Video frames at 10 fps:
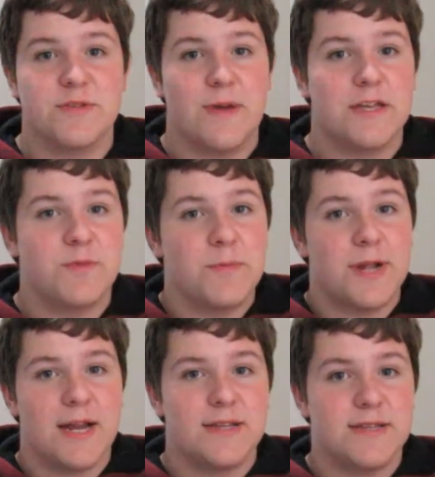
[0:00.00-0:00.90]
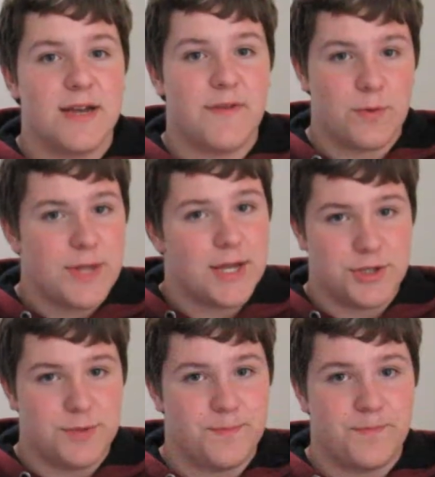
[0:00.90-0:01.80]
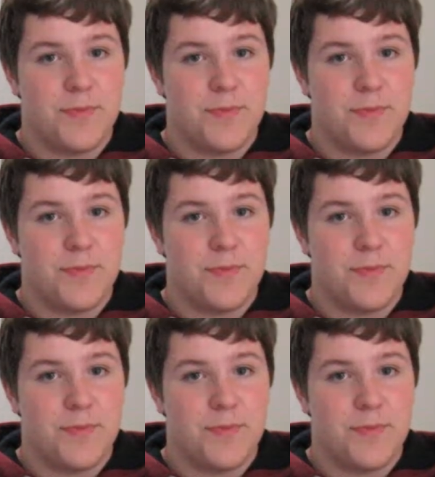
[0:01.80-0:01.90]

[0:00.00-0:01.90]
os mais populares da faculdade.